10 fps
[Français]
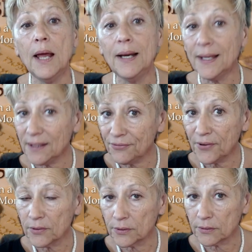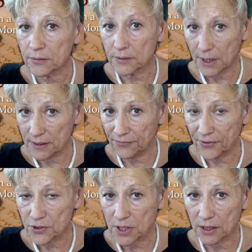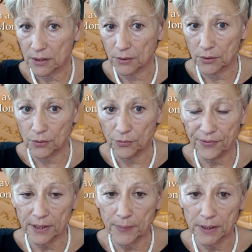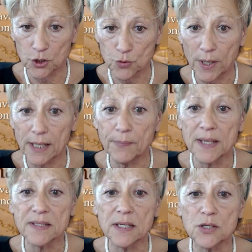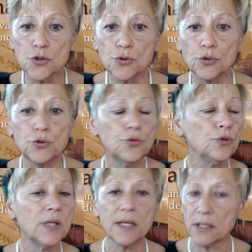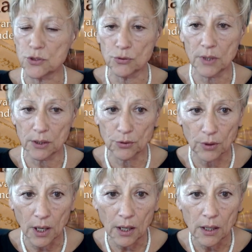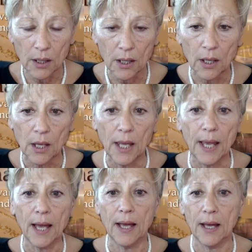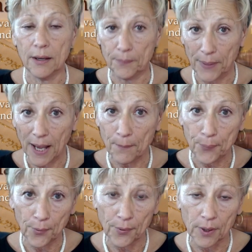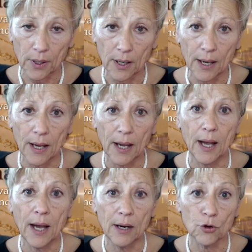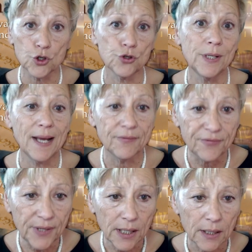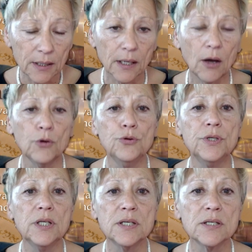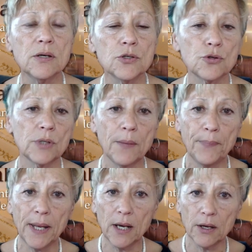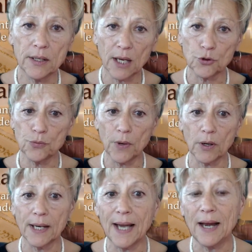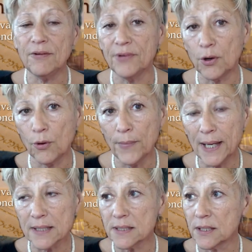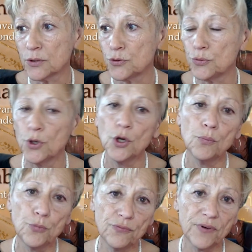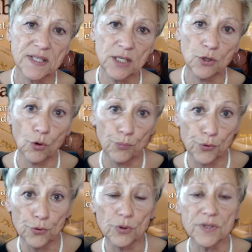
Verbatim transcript: La défense, la défense qui est euh, offerte par Yeshua est basée sur toute la question de la Torah par rapport à l'enjeu de la vie en utilisant ce qu'on appelle un argument calve et c'est-à-dire du plus facile au plus lourd.